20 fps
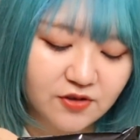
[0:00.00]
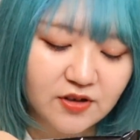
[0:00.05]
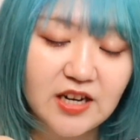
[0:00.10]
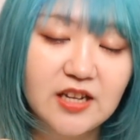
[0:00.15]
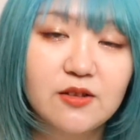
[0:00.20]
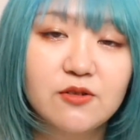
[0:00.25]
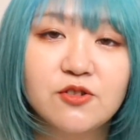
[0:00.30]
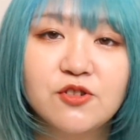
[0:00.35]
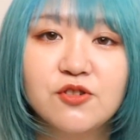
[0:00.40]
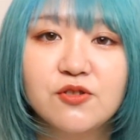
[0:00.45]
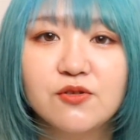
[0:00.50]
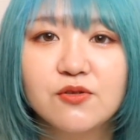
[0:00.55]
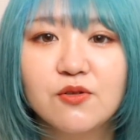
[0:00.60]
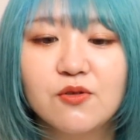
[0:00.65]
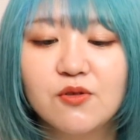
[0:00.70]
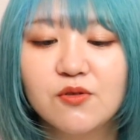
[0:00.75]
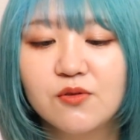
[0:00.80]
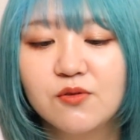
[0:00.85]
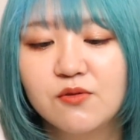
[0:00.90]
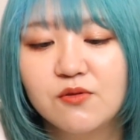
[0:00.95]
暮れの集合の
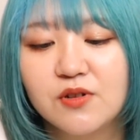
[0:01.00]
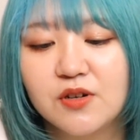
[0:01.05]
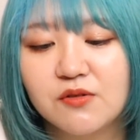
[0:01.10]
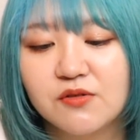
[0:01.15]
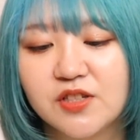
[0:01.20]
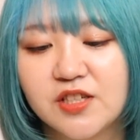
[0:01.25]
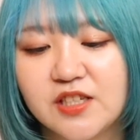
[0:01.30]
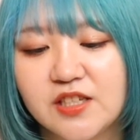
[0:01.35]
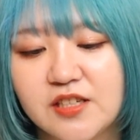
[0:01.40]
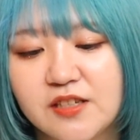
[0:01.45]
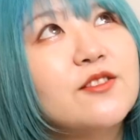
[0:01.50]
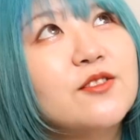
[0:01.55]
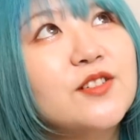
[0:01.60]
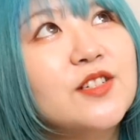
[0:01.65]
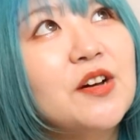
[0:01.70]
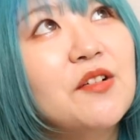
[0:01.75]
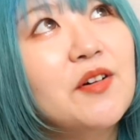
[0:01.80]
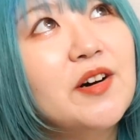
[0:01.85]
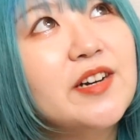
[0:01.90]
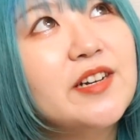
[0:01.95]
方が欲しい。
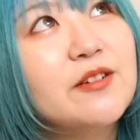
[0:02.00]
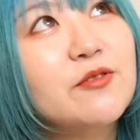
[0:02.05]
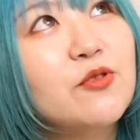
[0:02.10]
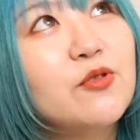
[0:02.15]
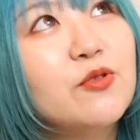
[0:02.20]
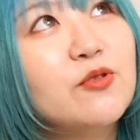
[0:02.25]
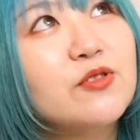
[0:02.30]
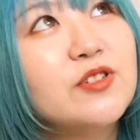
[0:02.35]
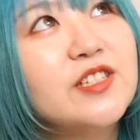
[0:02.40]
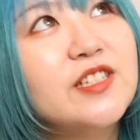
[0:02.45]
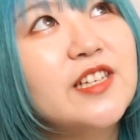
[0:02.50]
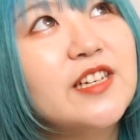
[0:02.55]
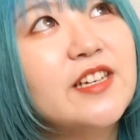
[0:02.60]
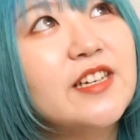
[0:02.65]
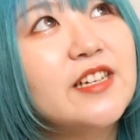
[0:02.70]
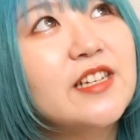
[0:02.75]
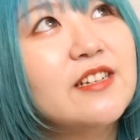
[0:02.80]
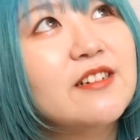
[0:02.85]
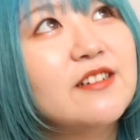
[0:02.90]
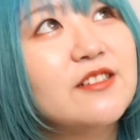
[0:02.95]
触り心地
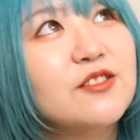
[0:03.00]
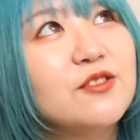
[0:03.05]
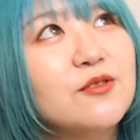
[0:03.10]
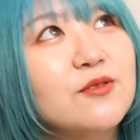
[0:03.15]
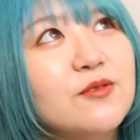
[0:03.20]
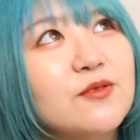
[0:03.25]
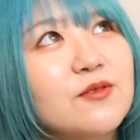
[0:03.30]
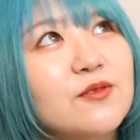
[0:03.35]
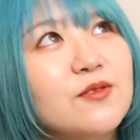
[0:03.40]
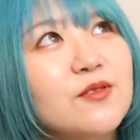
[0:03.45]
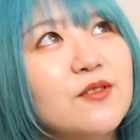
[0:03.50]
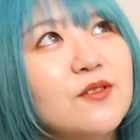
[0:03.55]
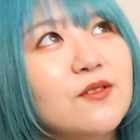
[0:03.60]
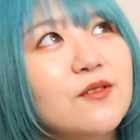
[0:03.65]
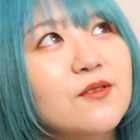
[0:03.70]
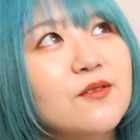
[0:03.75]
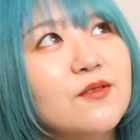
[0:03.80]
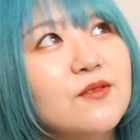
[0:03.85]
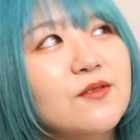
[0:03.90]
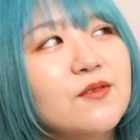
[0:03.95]
的にはちょっと、
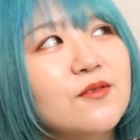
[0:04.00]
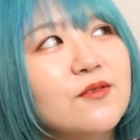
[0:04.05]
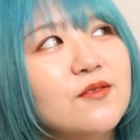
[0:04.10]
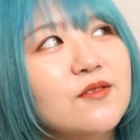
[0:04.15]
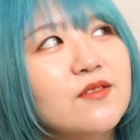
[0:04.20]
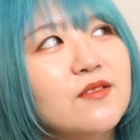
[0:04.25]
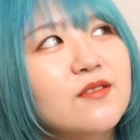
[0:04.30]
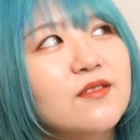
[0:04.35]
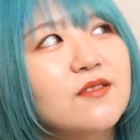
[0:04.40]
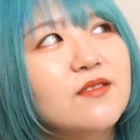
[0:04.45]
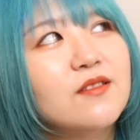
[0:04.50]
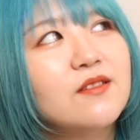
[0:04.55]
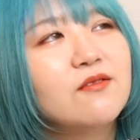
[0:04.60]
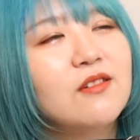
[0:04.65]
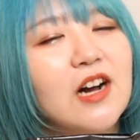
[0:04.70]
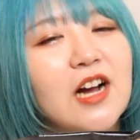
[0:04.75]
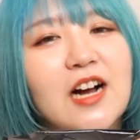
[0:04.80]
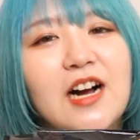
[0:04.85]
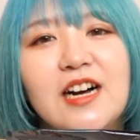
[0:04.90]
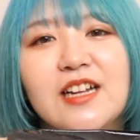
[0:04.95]

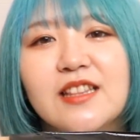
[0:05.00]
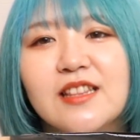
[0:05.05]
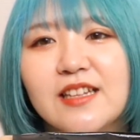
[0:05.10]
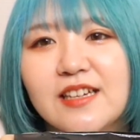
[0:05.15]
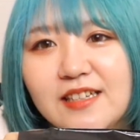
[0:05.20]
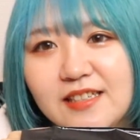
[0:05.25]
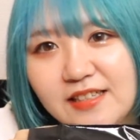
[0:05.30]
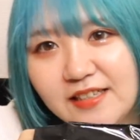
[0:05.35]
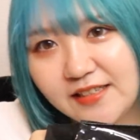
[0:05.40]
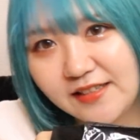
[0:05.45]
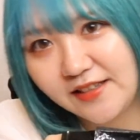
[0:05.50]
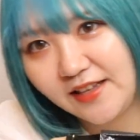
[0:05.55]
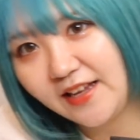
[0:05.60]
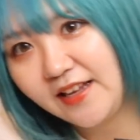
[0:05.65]
わかんないです